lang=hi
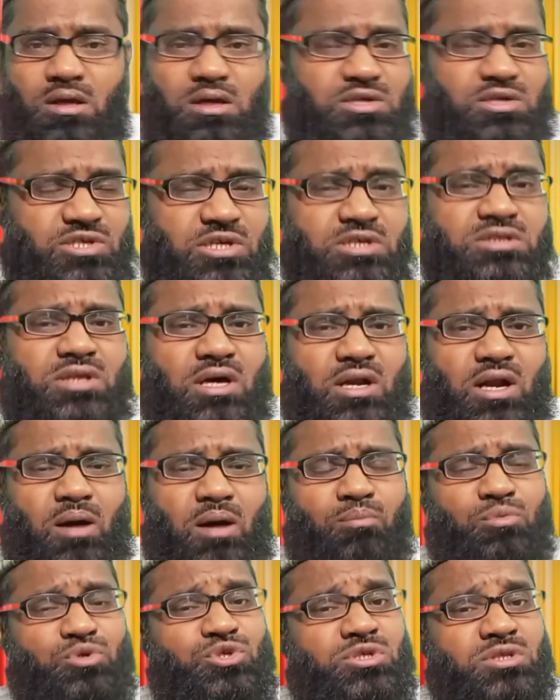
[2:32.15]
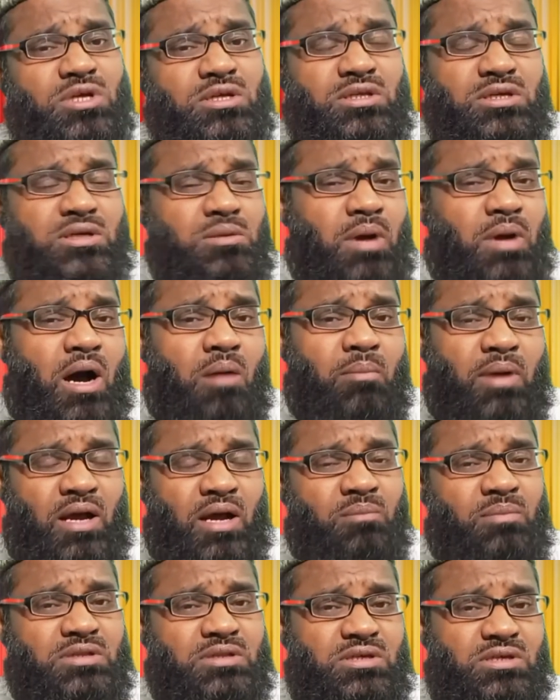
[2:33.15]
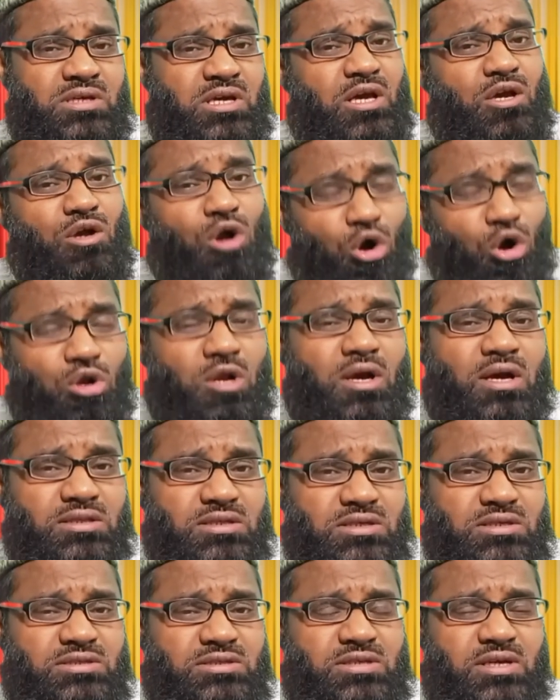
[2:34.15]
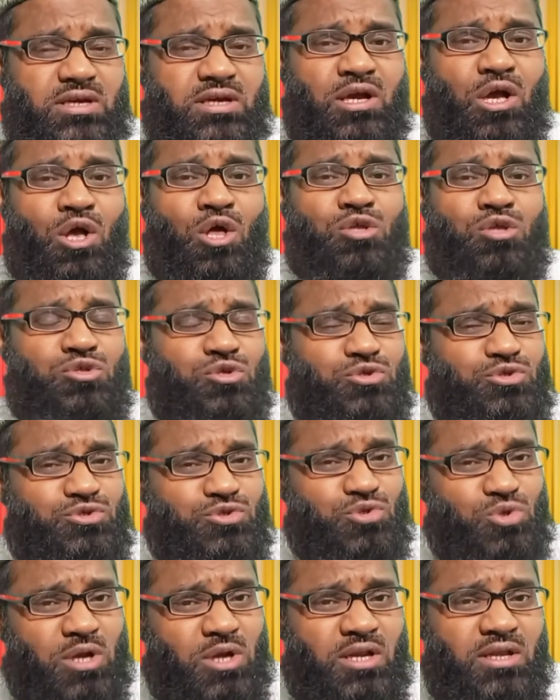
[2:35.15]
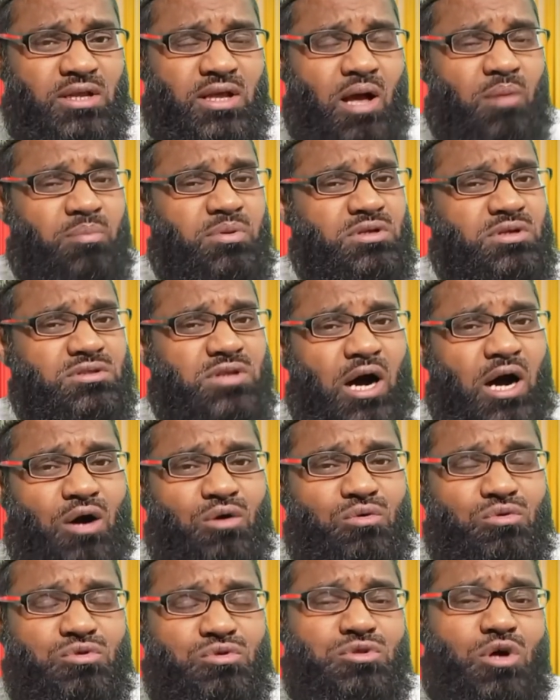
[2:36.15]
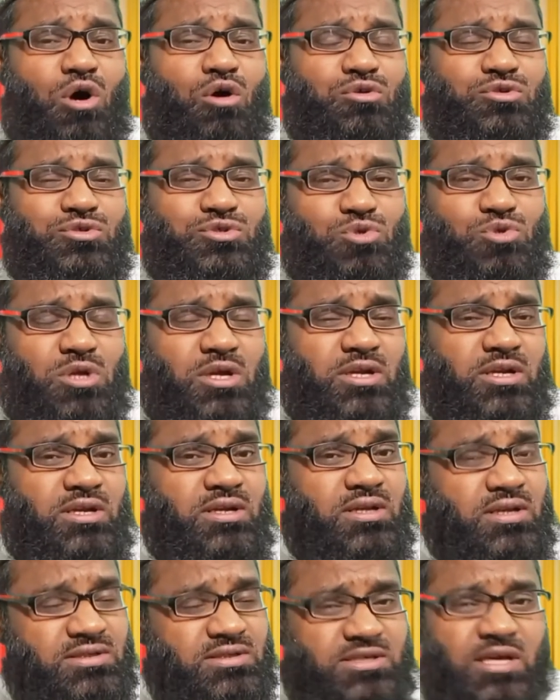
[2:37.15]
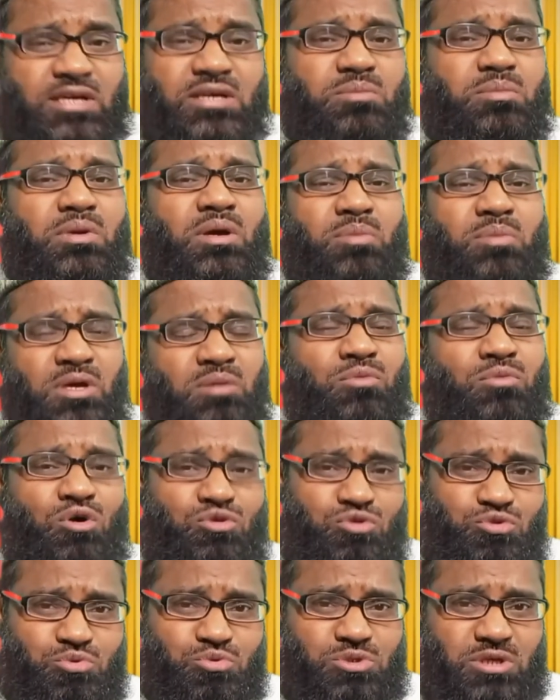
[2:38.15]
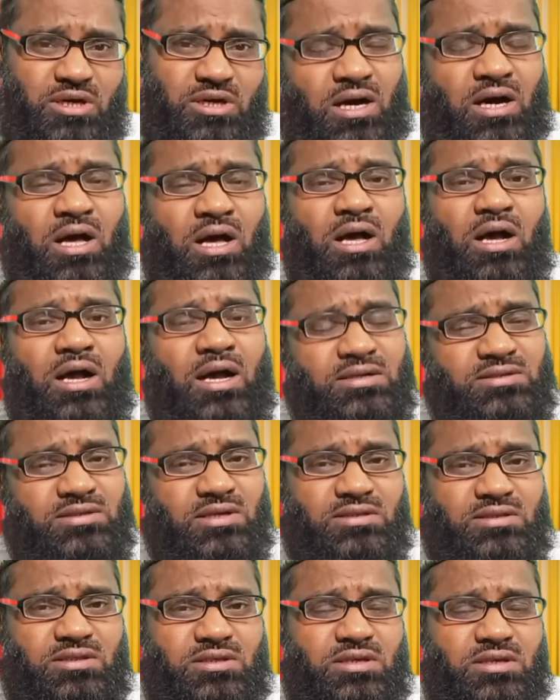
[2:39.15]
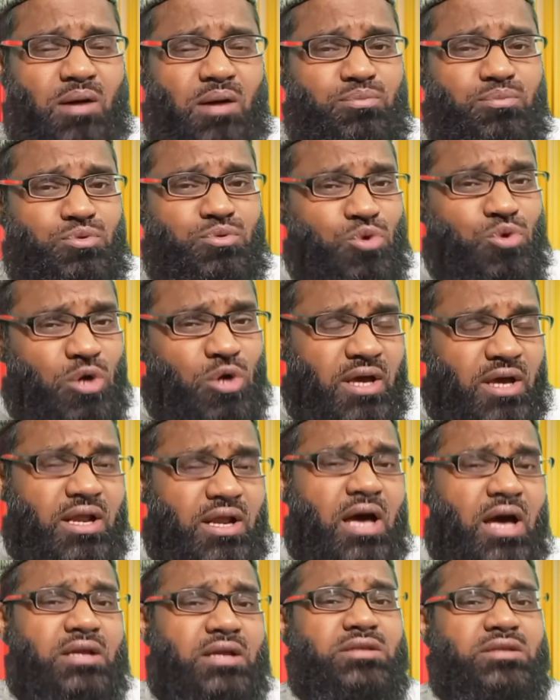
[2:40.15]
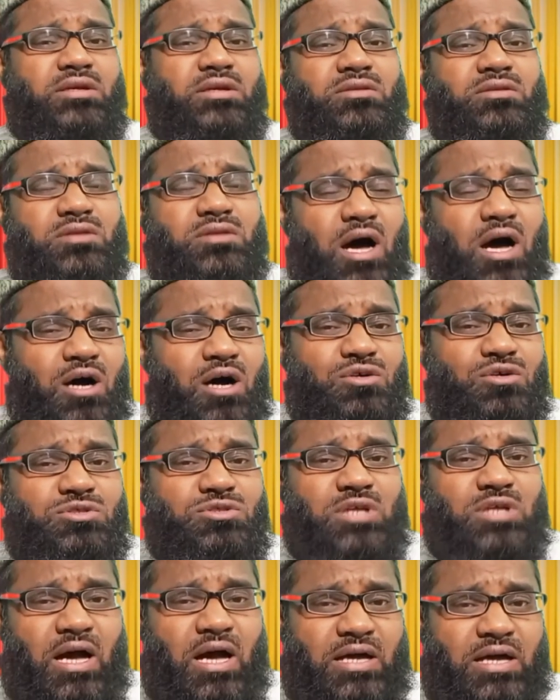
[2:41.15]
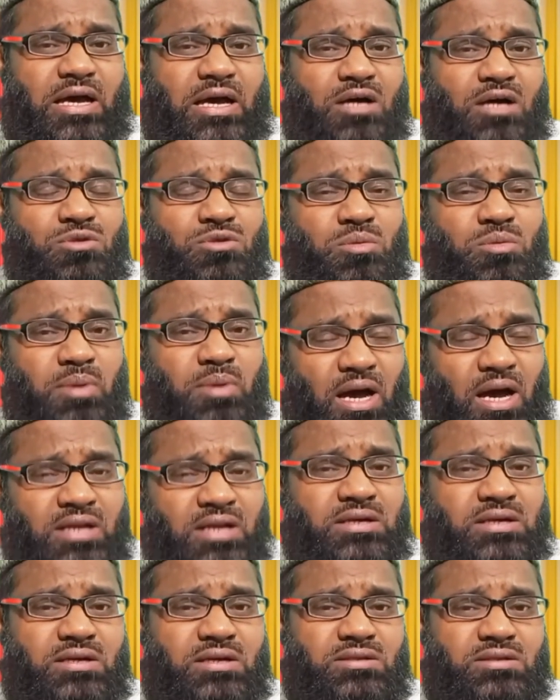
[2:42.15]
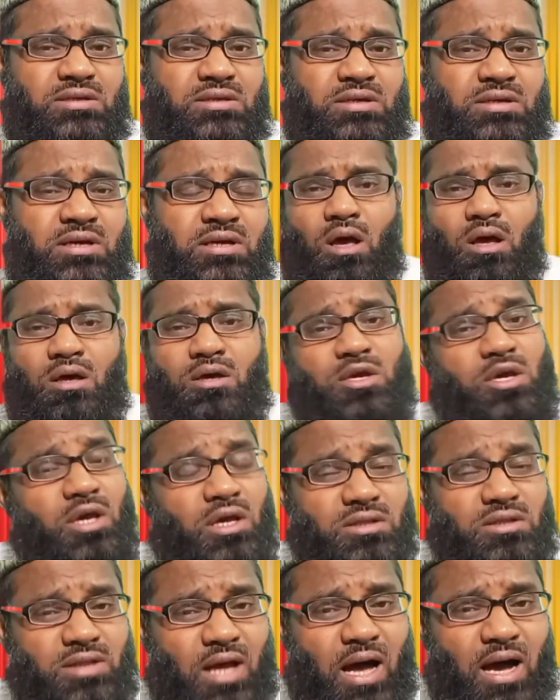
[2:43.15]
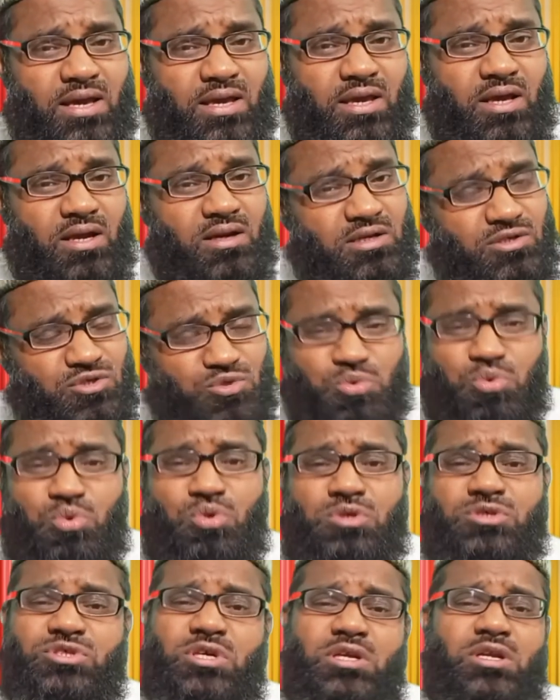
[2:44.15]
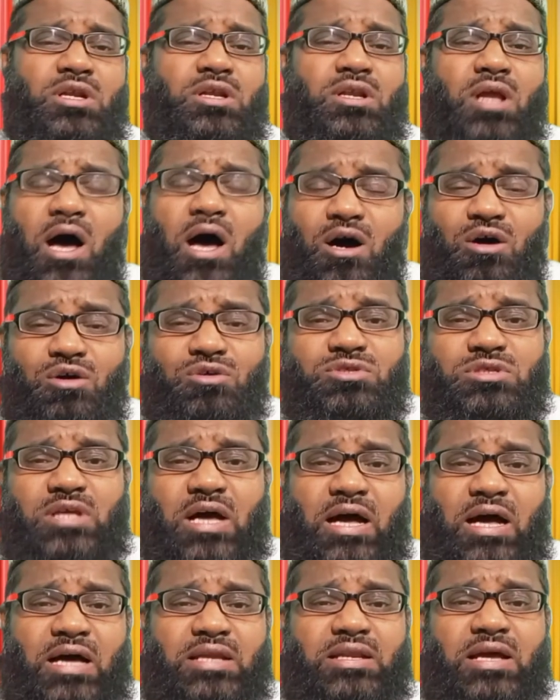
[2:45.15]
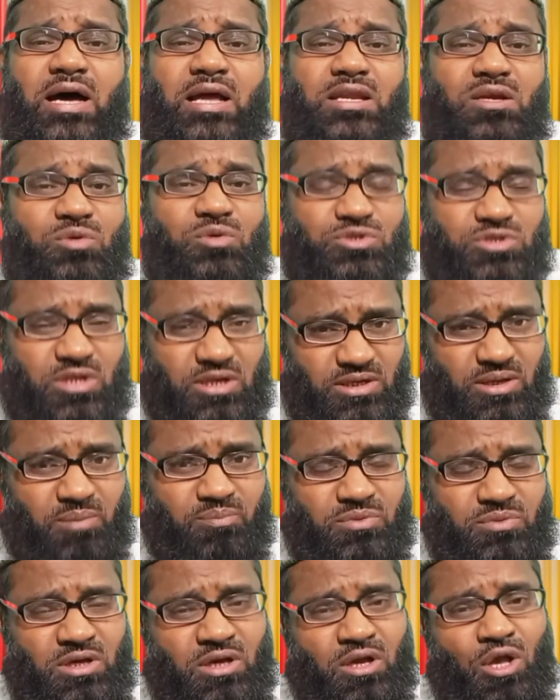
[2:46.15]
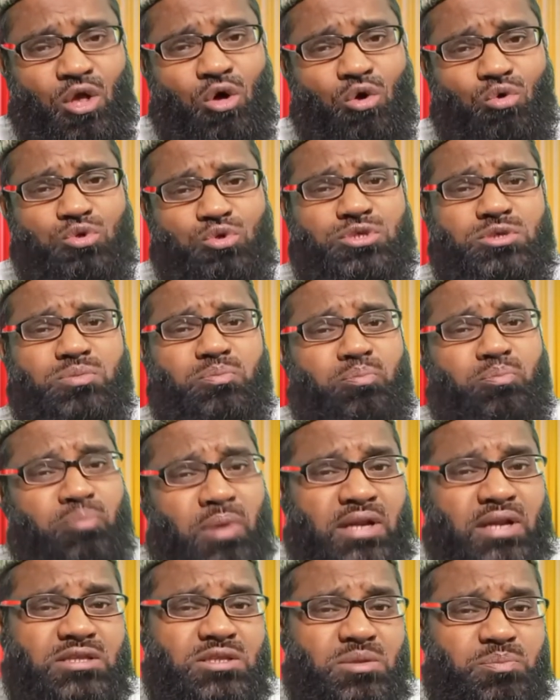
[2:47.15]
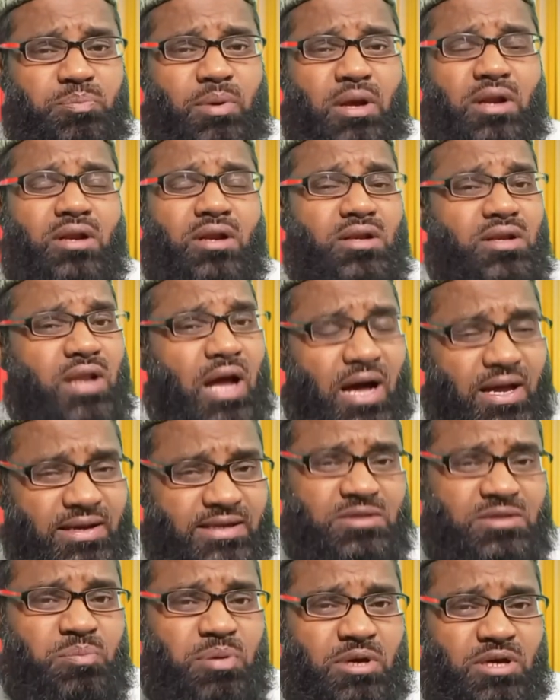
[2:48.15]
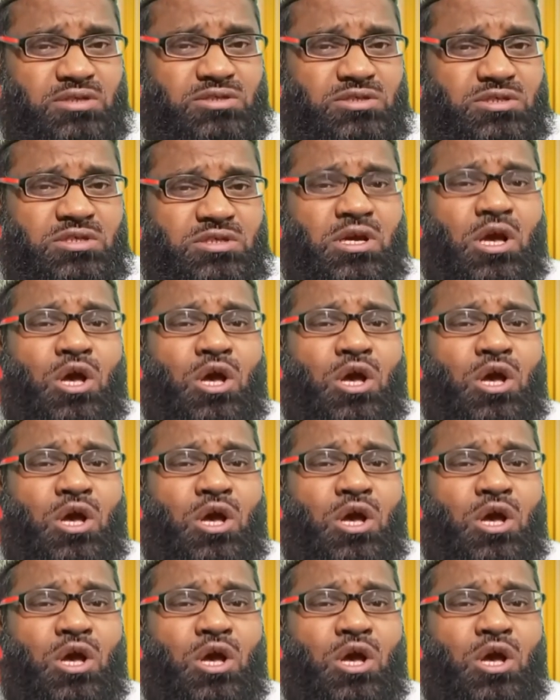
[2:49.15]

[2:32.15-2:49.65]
इसी तरह मुस्ंद इमाम अहमद की एक और हदीस है जो सुनन अबी दाऊद और सुनन नसई में भी मौजूद है हज़रत अबू हुररा रजी अल्लाह तु बयान करते हैं कि अल्लाह के रसूल सल्लल्लाहु सल्ला वसल्लम ने उस मर्द पर लानत भेजी